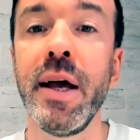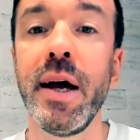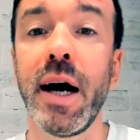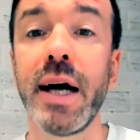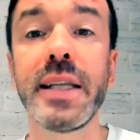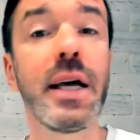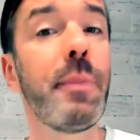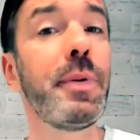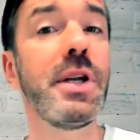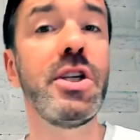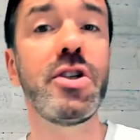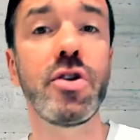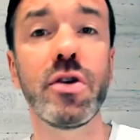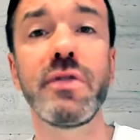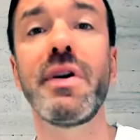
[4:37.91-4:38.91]
Она
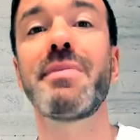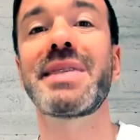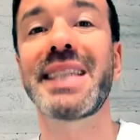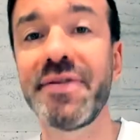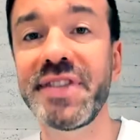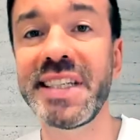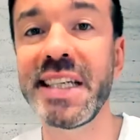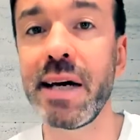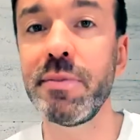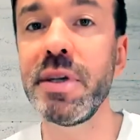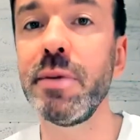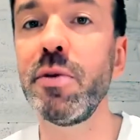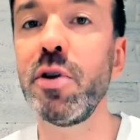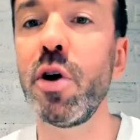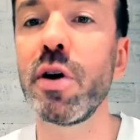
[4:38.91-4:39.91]
принесет вам совсем
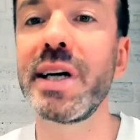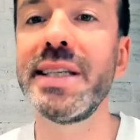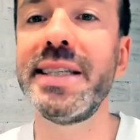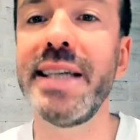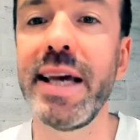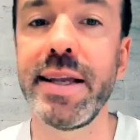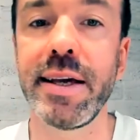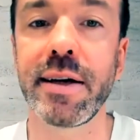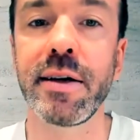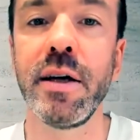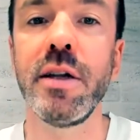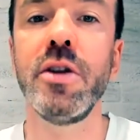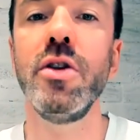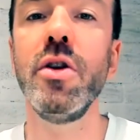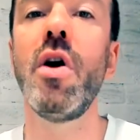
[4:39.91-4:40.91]
немного денег,
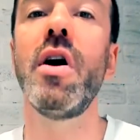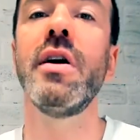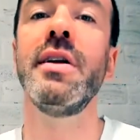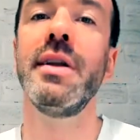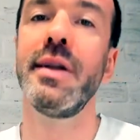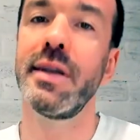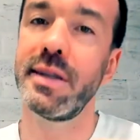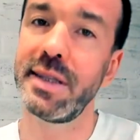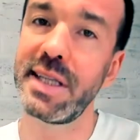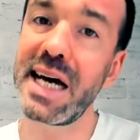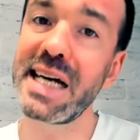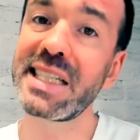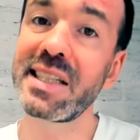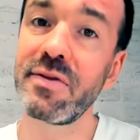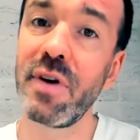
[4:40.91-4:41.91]
но
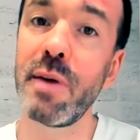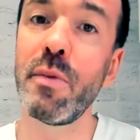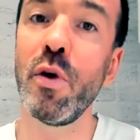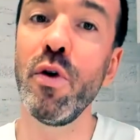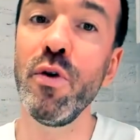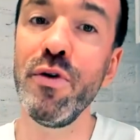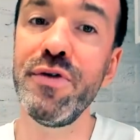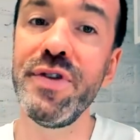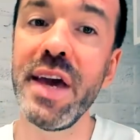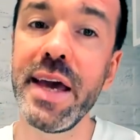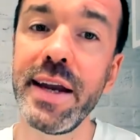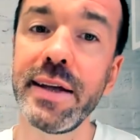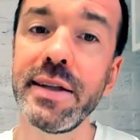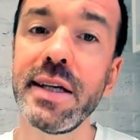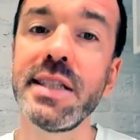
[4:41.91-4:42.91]
даст вам
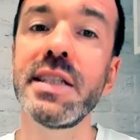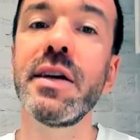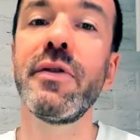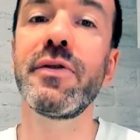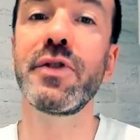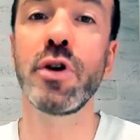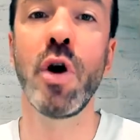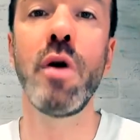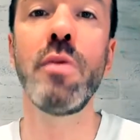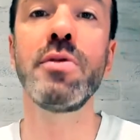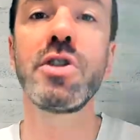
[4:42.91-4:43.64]
уверенность в том,